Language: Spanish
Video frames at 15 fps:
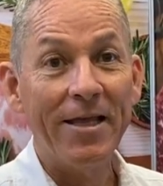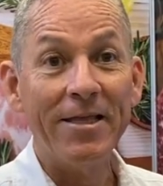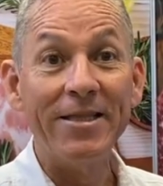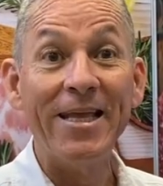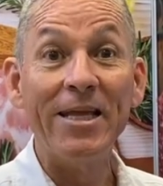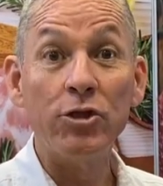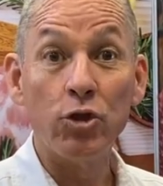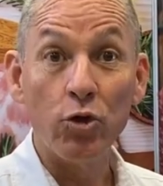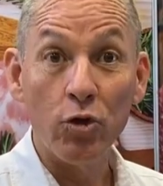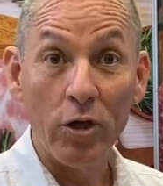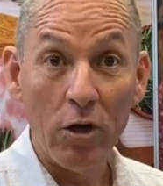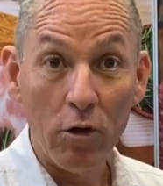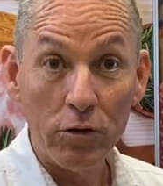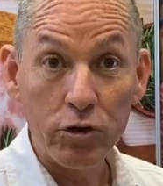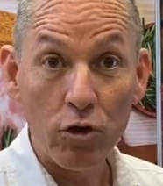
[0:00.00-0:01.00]
Dentro
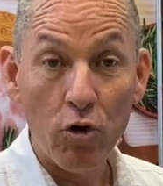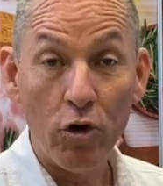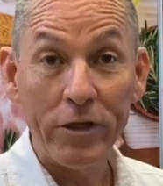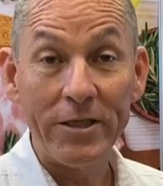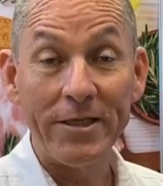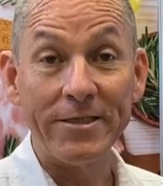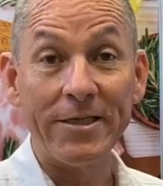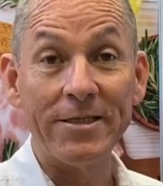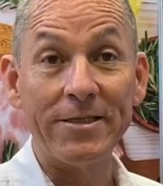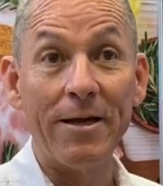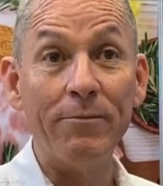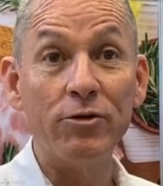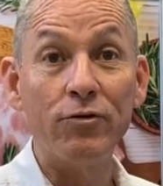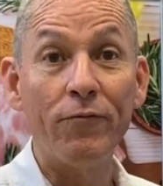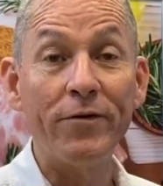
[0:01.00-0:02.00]
de los cortes que
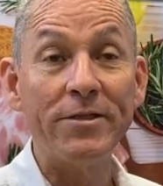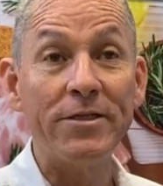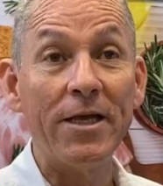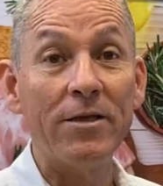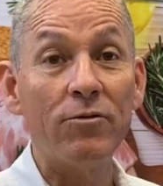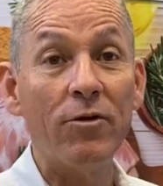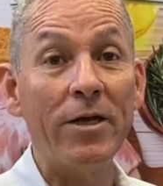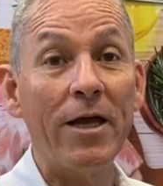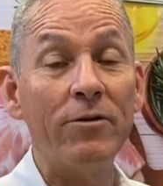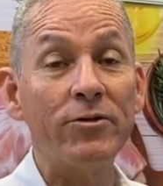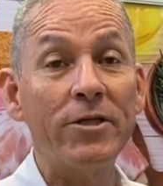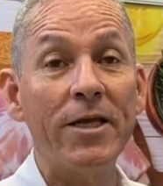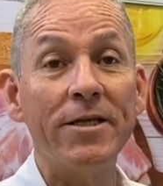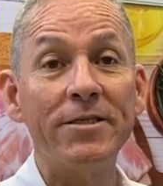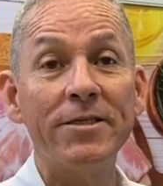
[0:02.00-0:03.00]
estamos ofreciéndole a
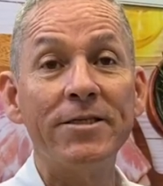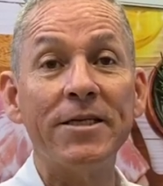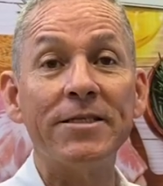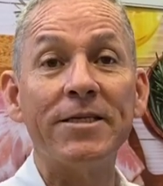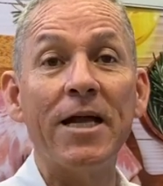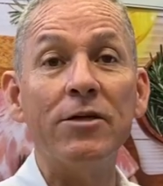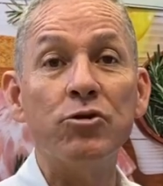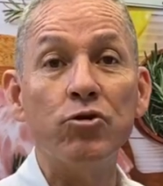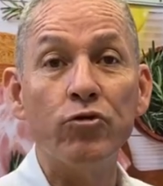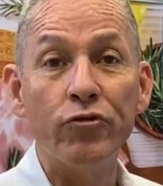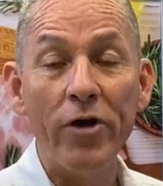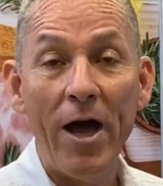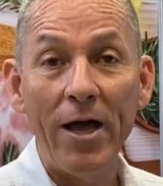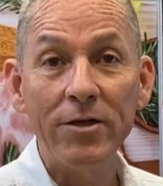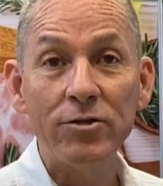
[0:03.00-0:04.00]
los clientes está el
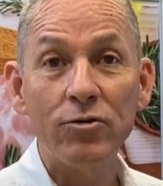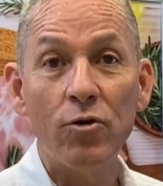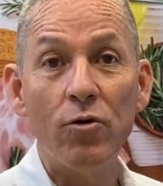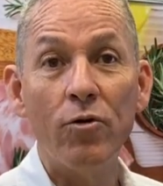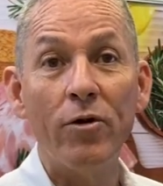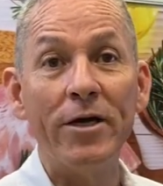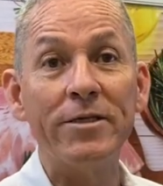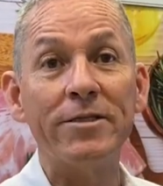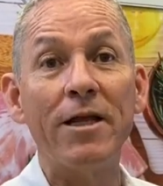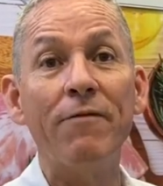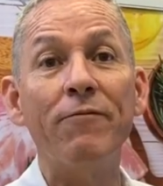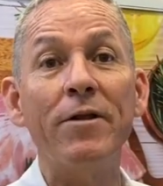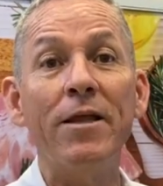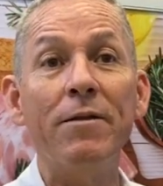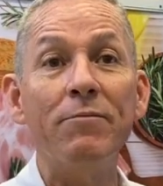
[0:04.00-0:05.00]
churrasco, está el
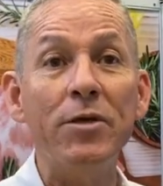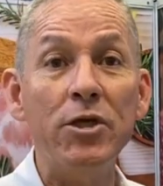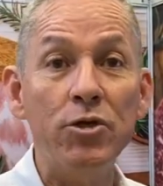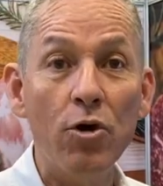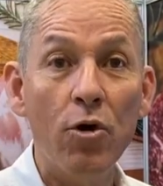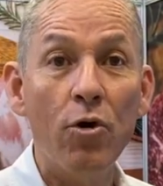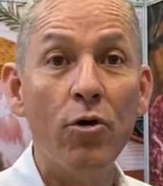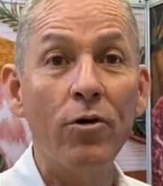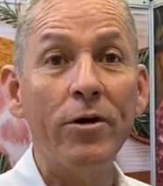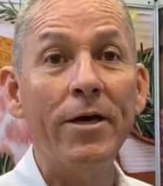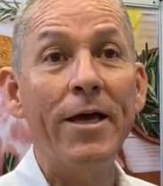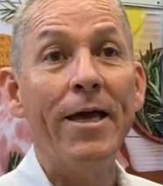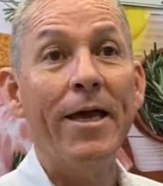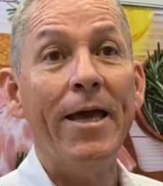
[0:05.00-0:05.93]
filet miñón,